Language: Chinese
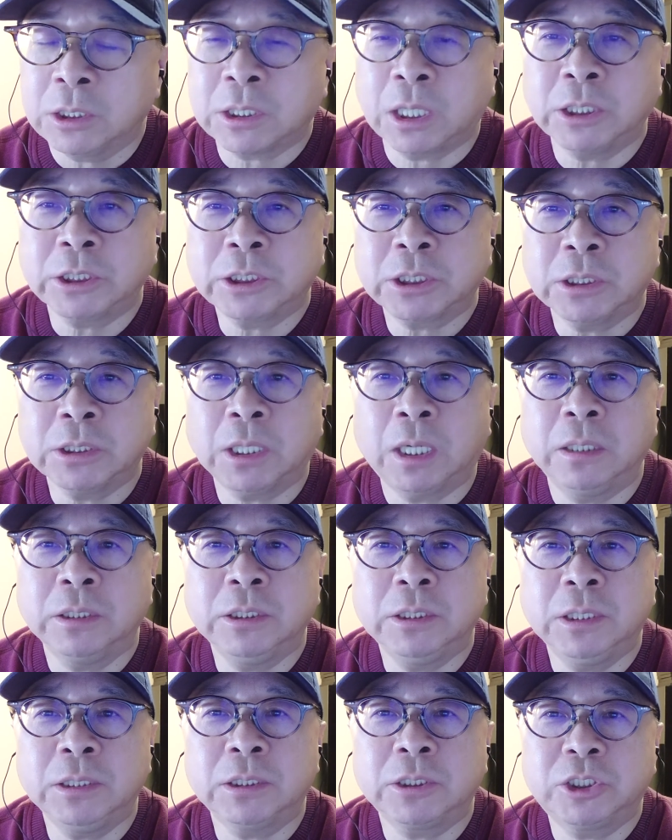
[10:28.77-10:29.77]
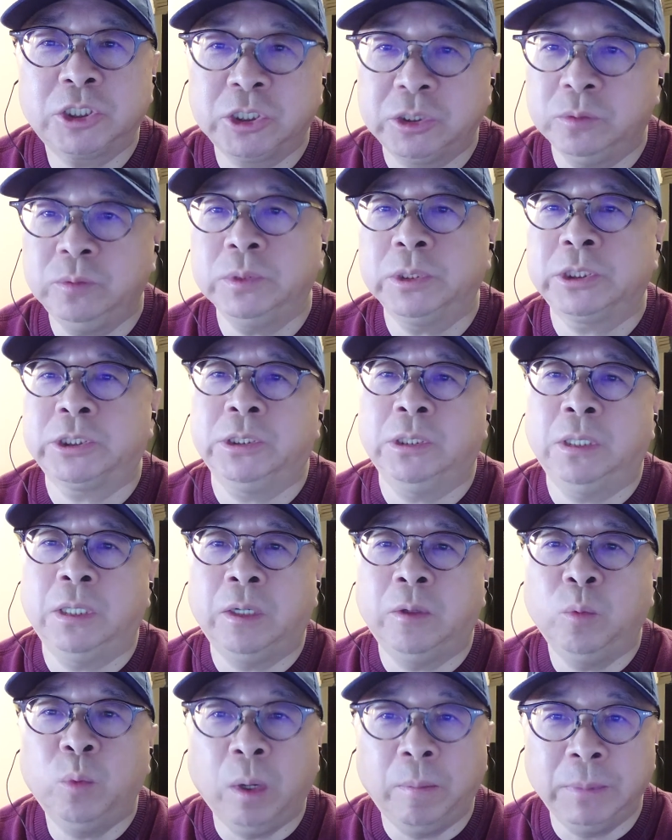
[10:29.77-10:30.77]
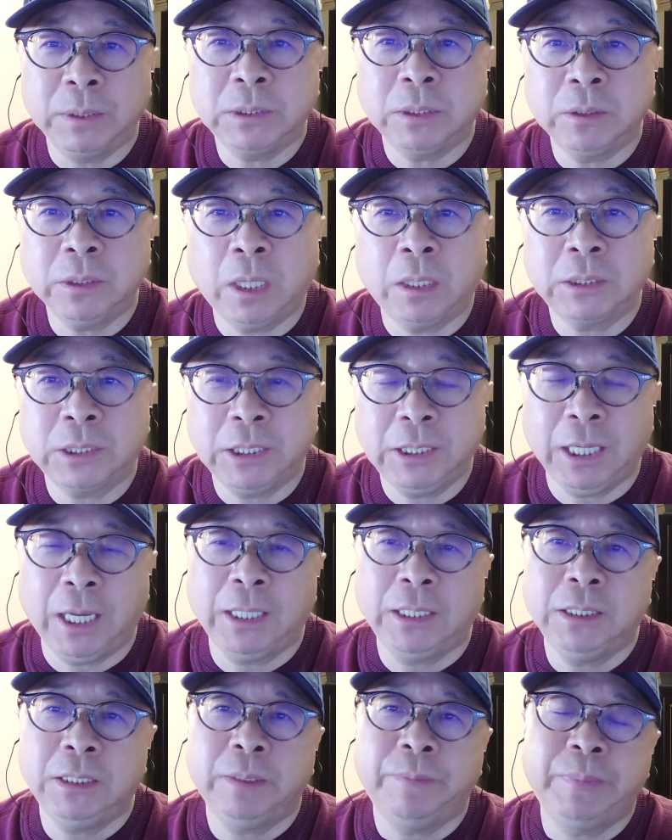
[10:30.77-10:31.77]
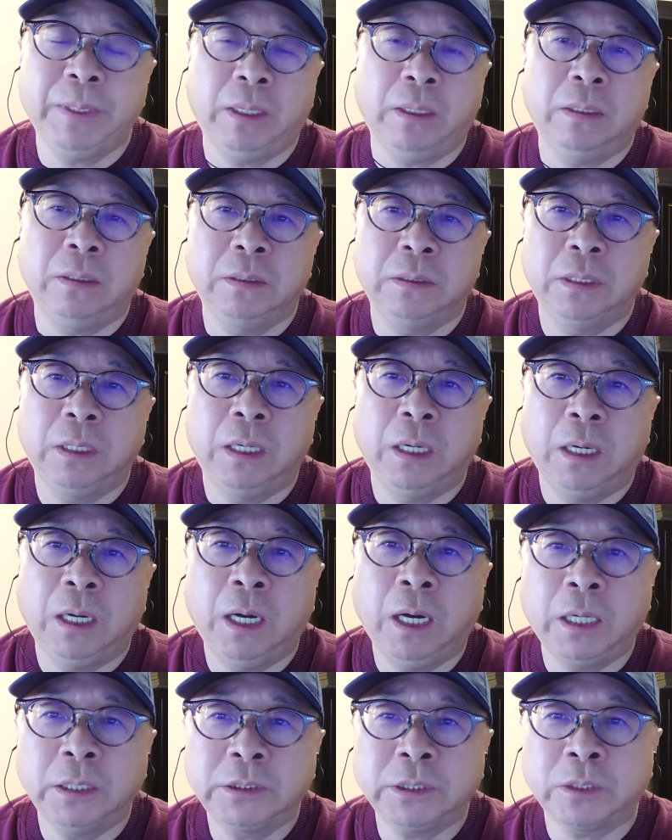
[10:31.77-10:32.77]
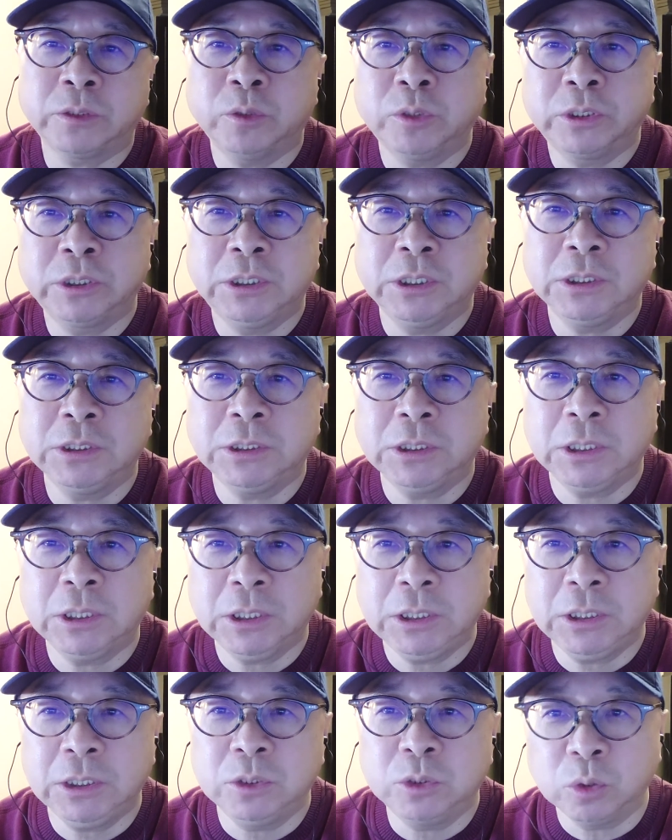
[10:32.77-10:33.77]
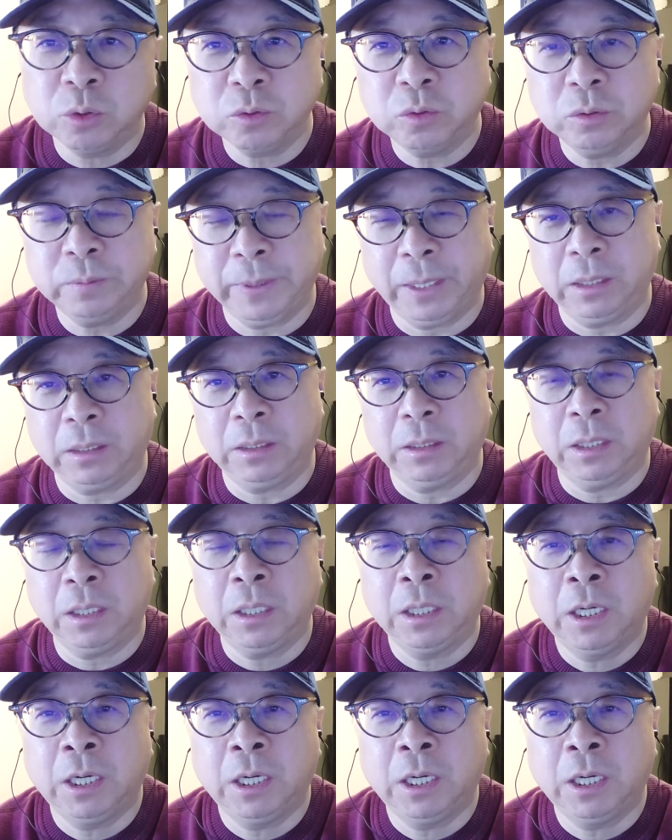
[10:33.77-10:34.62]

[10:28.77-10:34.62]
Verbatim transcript: 当升到一定的职务的时候，我们都要填一个表啊，叫做经济利益冲突表格。